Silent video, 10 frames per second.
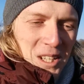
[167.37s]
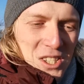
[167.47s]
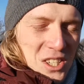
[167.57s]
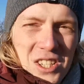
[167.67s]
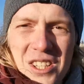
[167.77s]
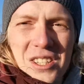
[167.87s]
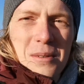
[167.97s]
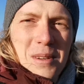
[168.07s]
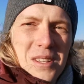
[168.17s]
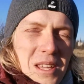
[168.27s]
krzyczeć na
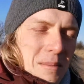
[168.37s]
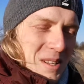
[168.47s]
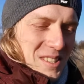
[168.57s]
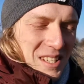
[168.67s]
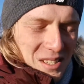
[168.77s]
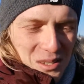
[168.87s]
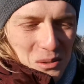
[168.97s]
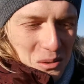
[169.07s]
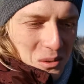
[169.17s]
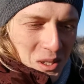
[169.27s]
siebie nie ma
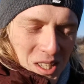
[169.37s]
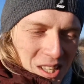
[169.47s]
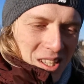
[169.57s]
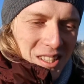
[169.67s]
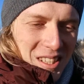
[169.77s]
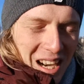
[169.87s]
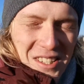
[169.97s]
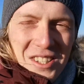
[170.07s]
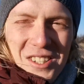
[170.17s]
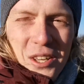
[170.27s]
sensu,
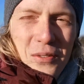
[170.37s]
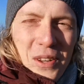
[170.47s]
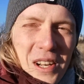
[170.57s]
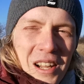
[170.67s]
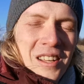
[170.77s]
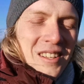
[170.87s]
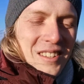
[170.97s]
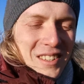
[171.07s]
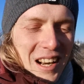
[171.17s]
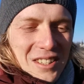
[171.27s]
tracić chwil,
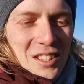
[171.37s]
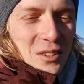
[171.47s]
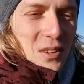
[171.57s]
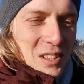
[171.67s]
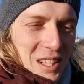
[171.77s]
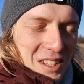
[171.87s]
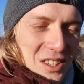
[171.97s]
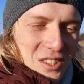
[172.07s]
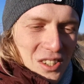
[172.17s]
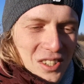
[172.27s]
tracić chwil,
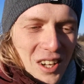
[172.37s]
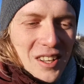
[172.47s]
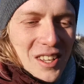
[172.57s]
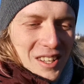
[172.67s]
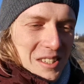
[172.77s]
tracić życia.